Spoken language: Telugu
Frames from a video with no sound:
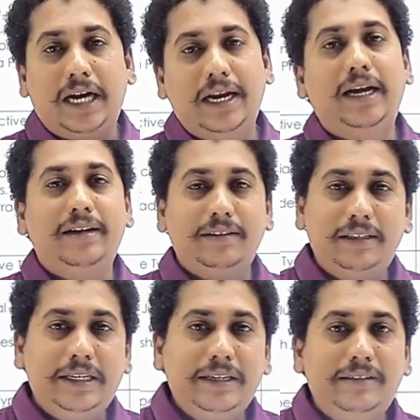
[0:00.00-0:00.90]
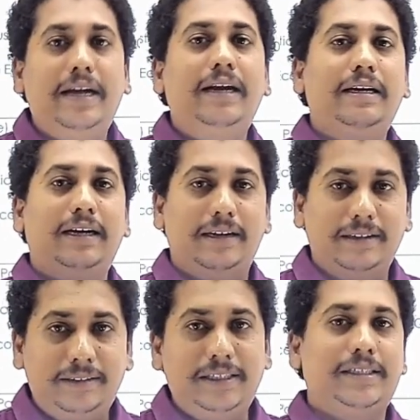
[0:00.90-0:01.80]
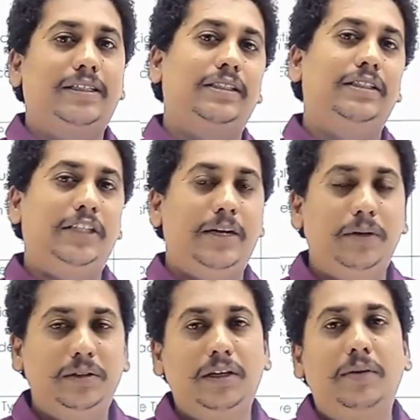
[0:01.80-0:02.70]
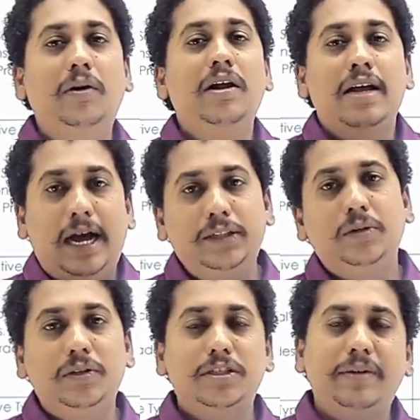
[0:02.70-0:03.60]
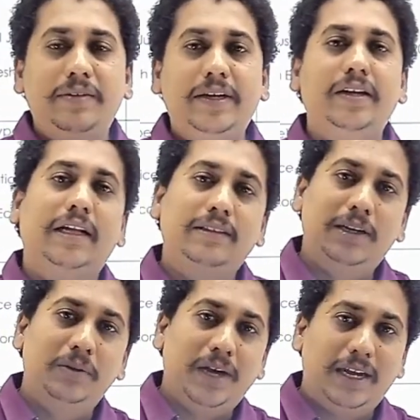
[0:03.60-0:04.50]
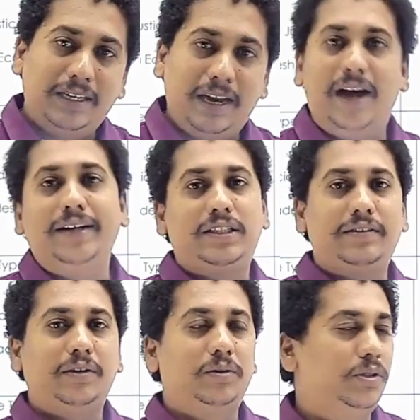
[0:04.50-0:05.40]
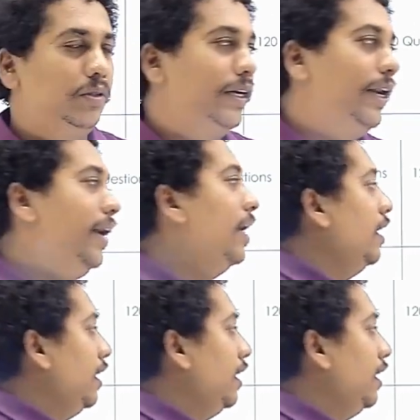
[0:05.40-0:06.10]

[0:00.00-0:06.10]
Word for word: చాలా డీటెయిల్డ్గా డిస్కషన్ చేయబోతున్నాము అందుకోసం ఈ వీడియోని అందరూ కూడా లాస్ట్ వరకు వరకు చూడండి